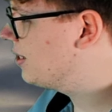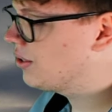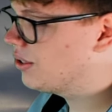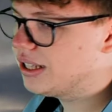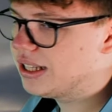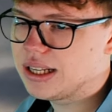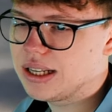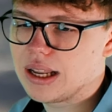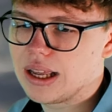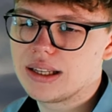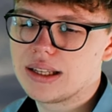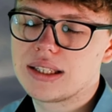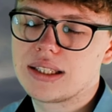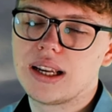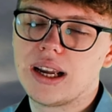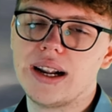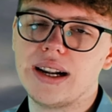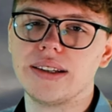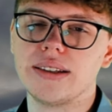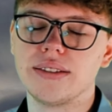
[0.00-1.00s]
südlichen
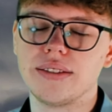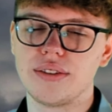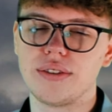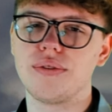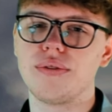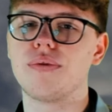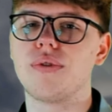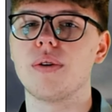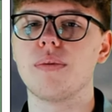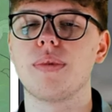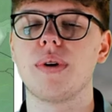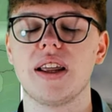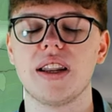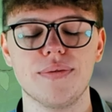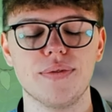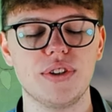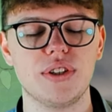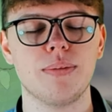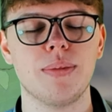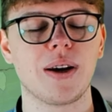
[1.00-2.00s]
Landesteilen von
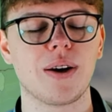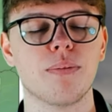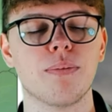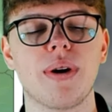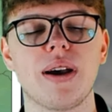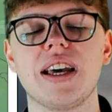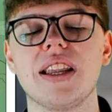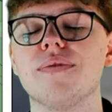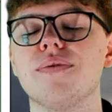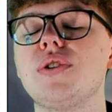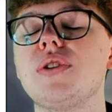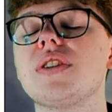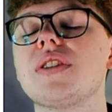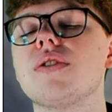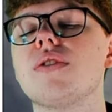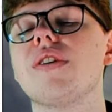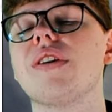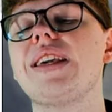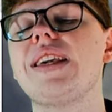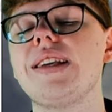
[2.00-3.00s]
Baden-Württemberg und Bayern wird es
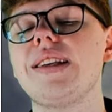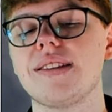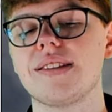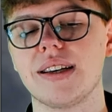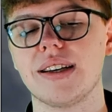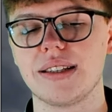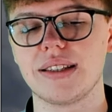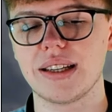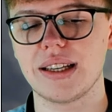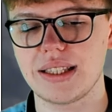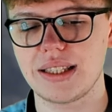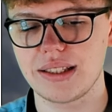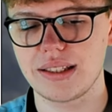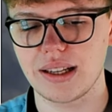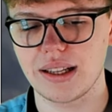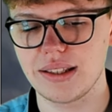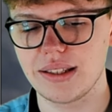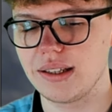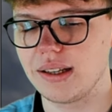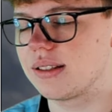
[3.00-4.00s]
noch Regen sein. Das ist
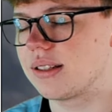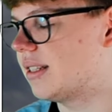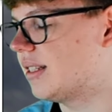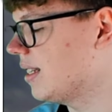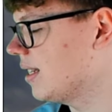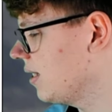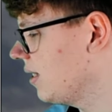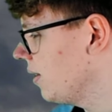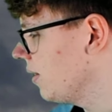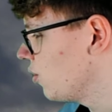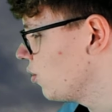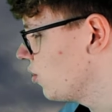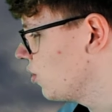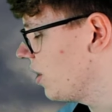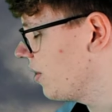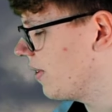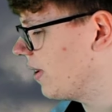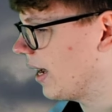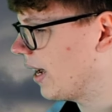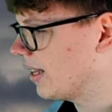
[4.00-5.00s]
ganz interessant. Hier ist die
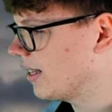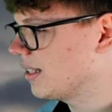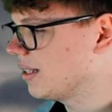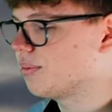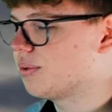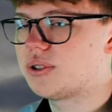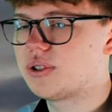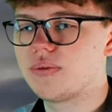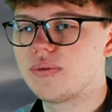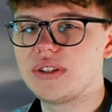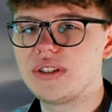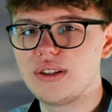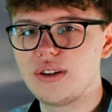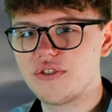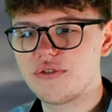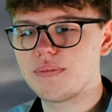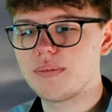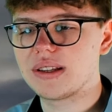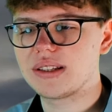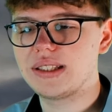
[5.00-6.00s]
Schneefallgrenze bzw. die
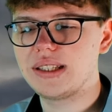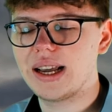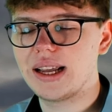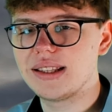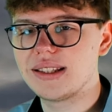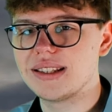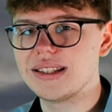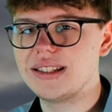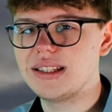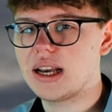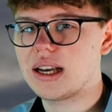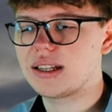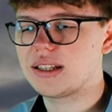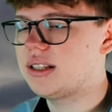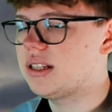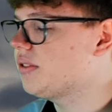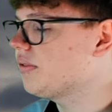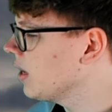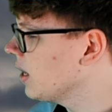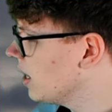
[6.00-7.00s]
Luftmassengrenze sehr
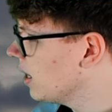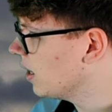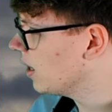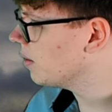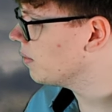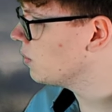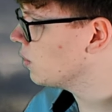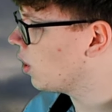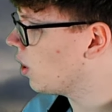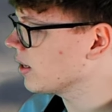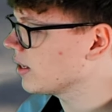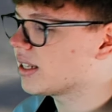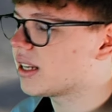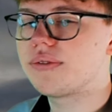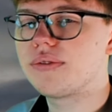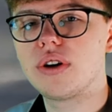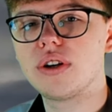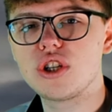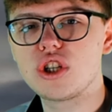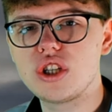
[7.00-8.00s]
aktiv. Im Norden
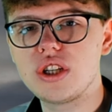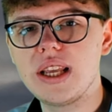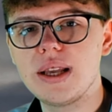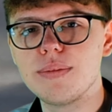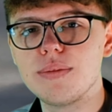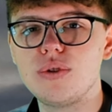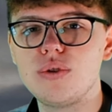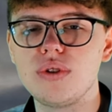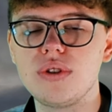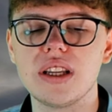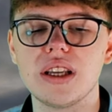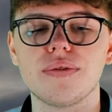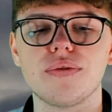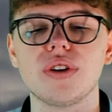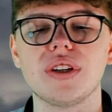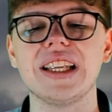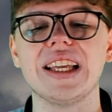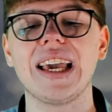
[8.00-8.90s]
davon Schnee, im Süden davon